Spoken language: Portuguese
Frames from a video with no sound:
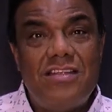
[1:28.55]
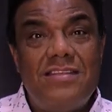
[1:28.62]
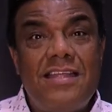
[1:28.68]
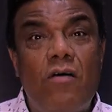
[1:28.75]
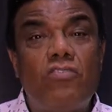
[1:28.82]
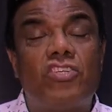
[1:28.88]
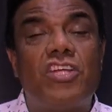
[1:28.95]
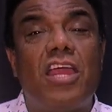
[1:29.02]

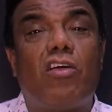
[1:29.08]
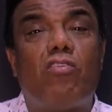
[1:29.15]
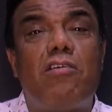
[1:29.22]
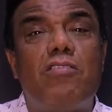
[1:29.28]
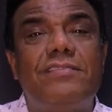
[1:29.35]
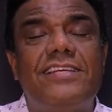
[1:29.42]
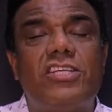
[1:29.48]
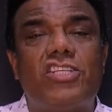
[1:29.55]
não chegou
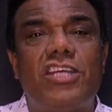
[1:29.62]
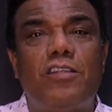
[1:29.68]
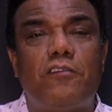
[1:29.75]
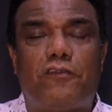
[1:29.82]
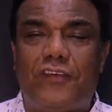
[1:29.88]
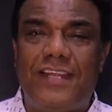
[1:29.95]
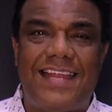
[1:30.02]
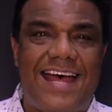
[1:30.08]
ao destino
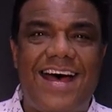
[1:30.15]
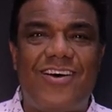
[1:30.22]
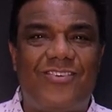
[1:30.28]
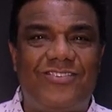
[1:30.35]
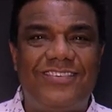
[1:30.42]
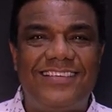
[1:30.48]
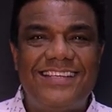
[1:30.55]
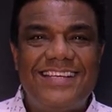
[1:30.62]
final,